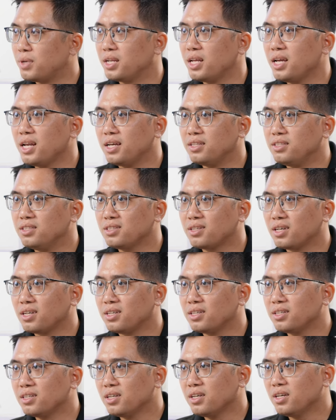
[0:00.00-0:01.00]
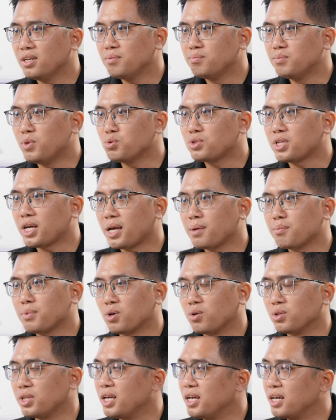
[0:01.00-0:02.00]
mà đây là những cái mẫu xe
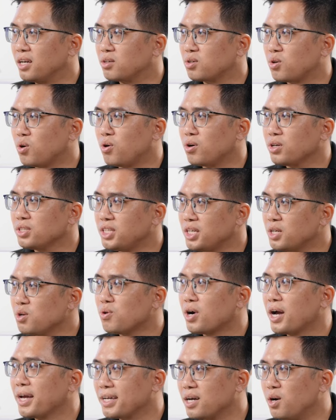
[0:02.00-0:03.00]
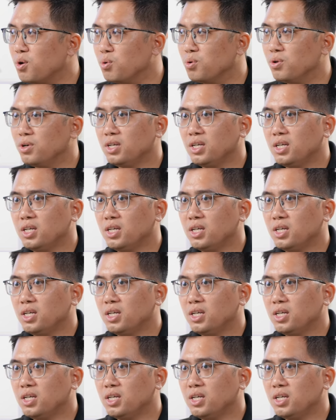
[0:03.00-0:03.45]
mà có thể có chế độ cài cầu.